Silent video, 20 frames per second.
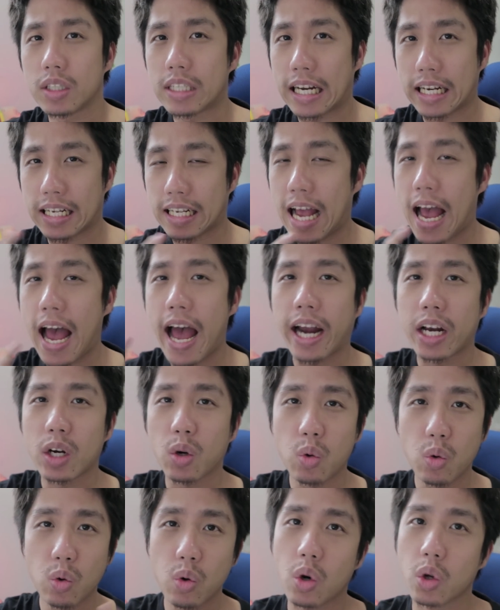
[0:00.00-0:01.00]
จัดการ
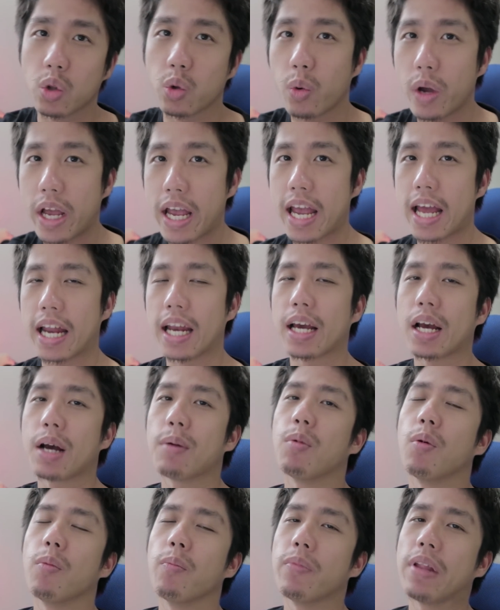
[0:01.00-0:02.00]
คู่ของตัวเองนะค
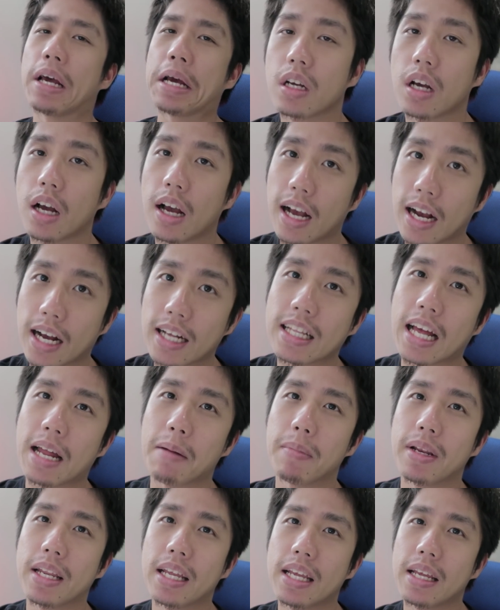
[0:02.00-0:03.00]
รับผมก็ต่า
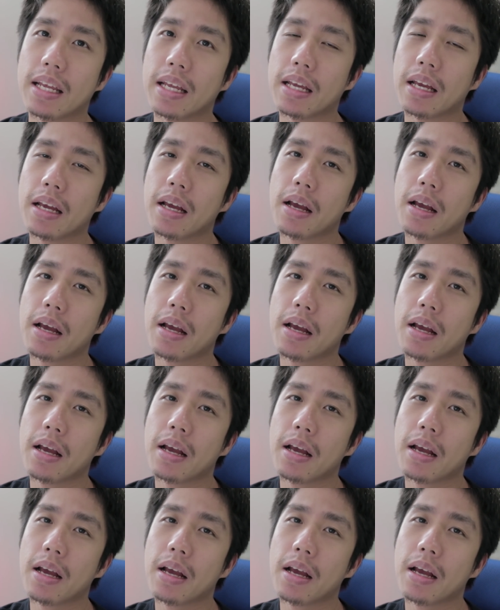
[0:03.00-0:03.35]
งไปที่